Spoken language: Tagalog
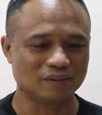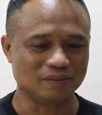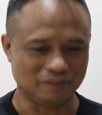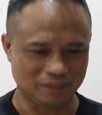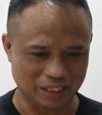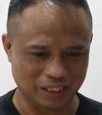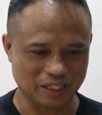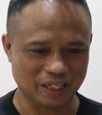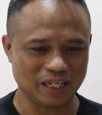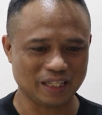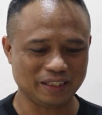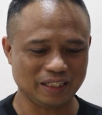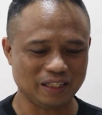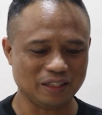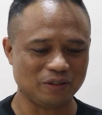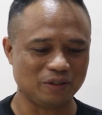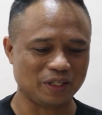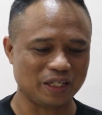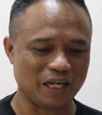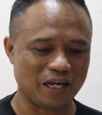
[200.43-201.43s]
Tingnan natin
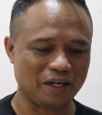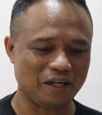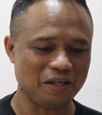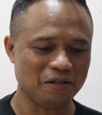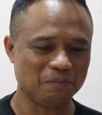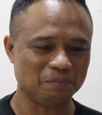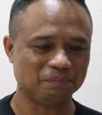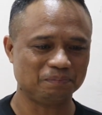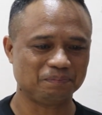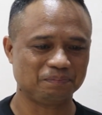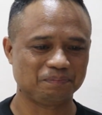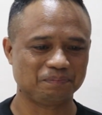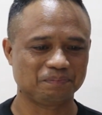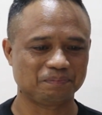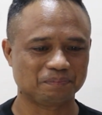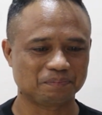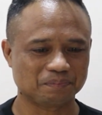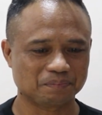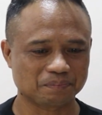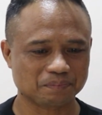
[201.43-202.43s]
ano nangyari. The
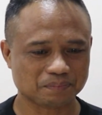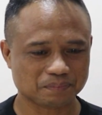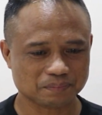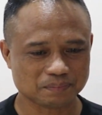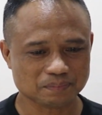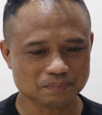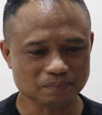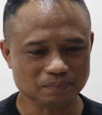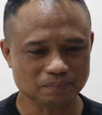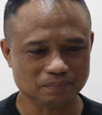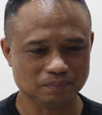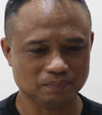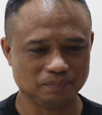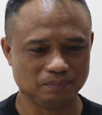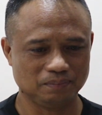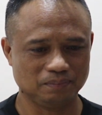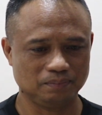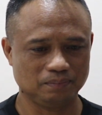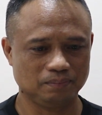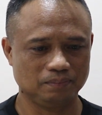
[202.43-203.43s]
front becomes the
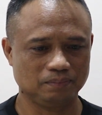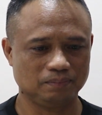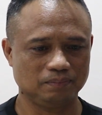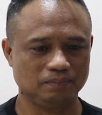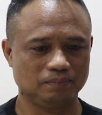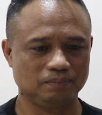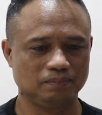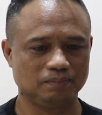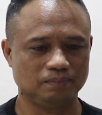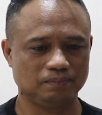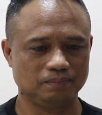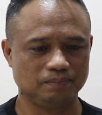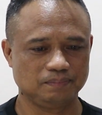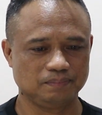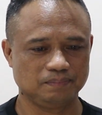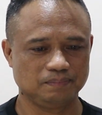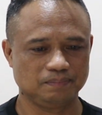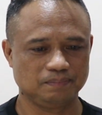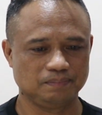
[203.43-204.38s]
deadliest place on earth.